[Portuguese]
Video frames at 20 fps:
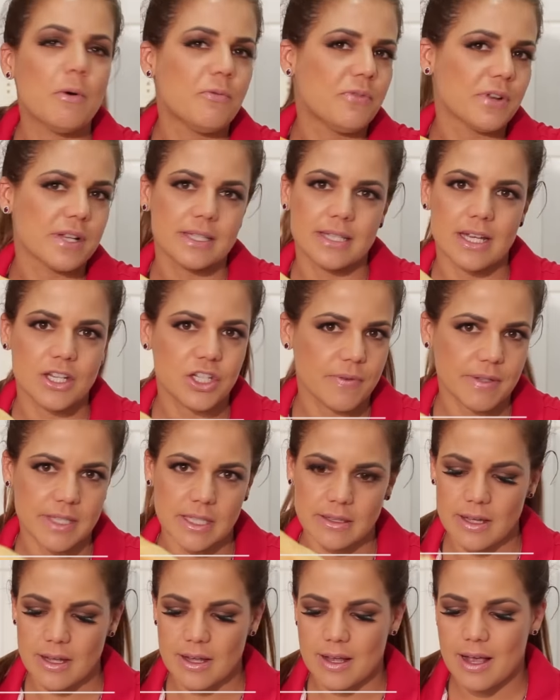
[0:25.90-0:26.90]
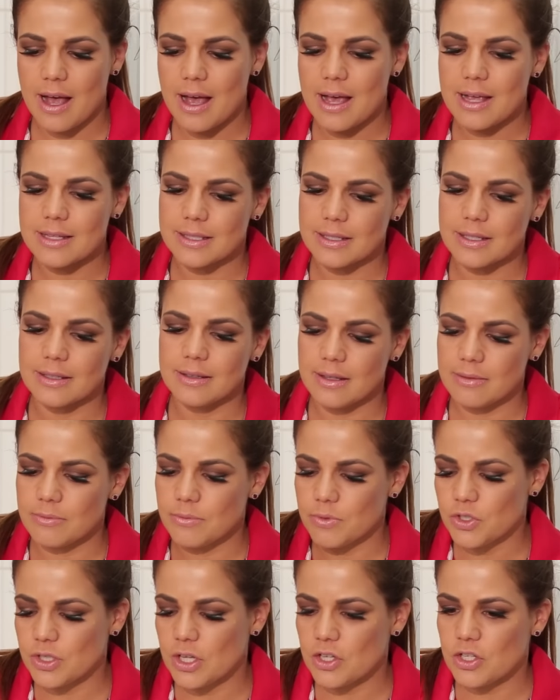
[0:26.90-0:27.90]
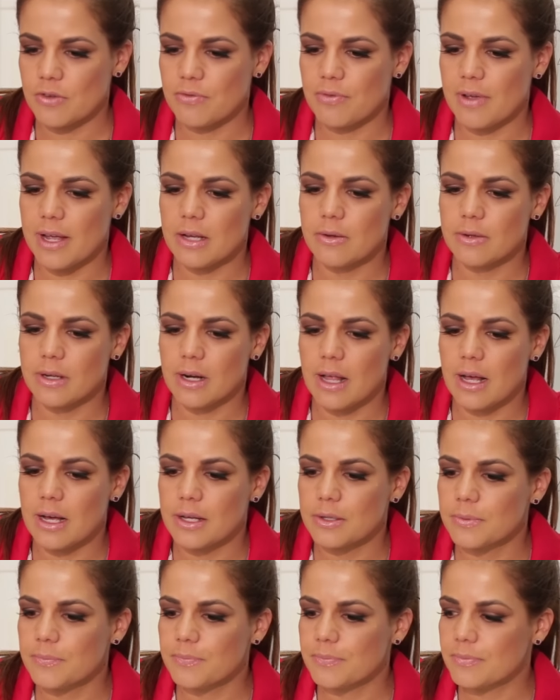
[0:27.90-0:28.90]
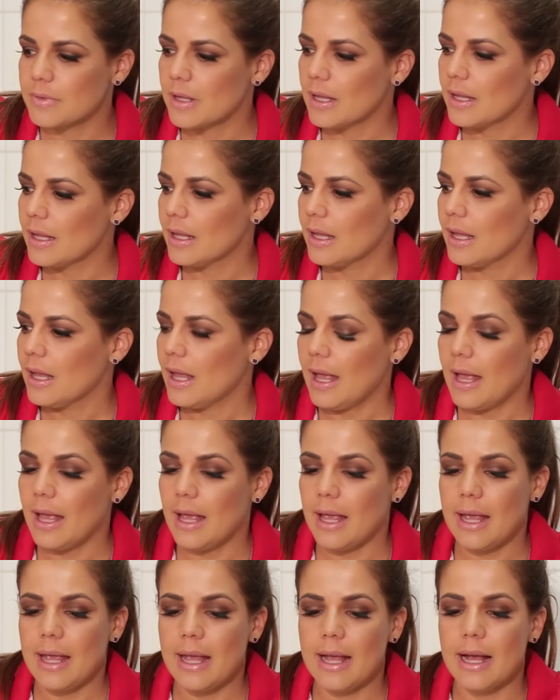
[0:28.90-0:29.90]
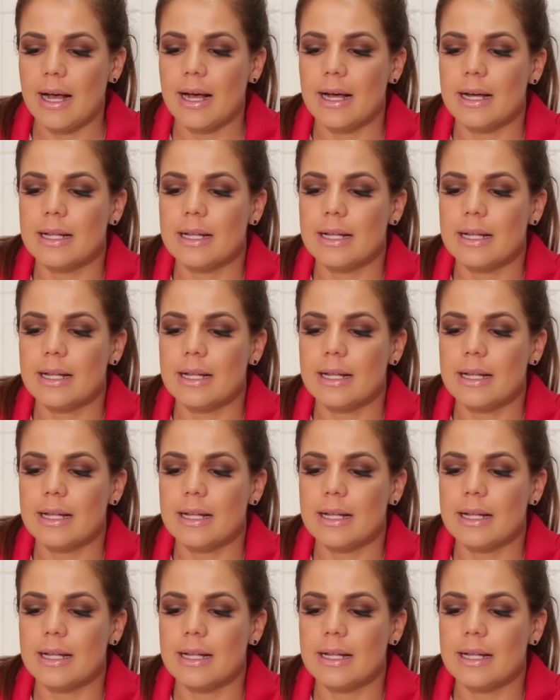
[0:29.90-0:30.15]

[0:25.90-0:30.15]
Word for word: pão francês que você tem em casa, que esteja velho, claro é,